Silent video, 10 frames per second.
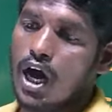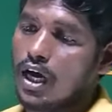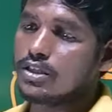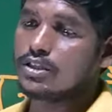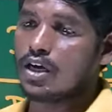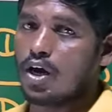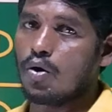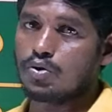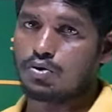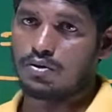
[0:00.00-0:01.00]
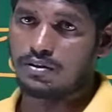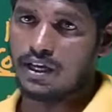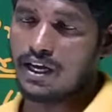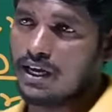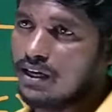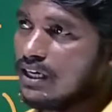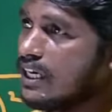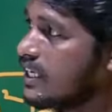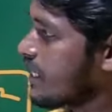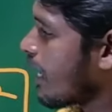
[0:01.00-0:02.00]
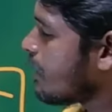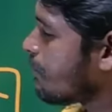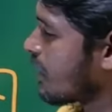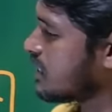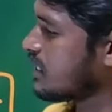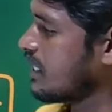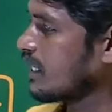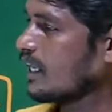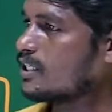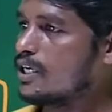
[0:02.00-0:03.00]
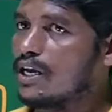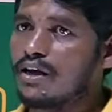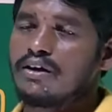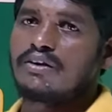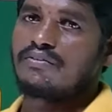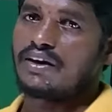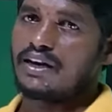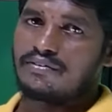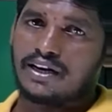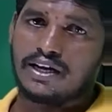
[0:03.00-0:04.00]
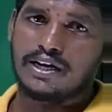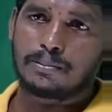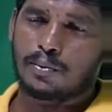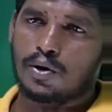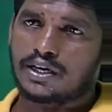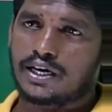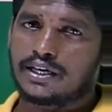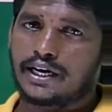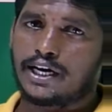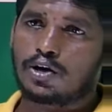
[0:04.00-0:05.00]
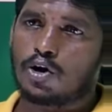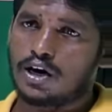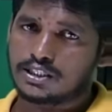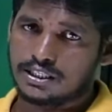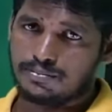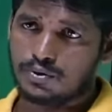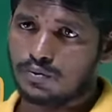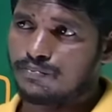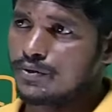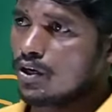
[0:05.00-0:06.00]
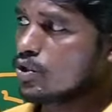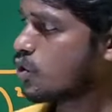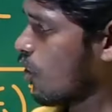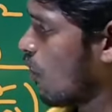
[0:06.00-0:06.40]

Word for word: ఆన్సర్ అవుతుంది ఎయిట్ పర్సెంటేజీ వెరీ వెరీ ఇంపార్టెంట్ అయిన కాన్సెప్ట్ సో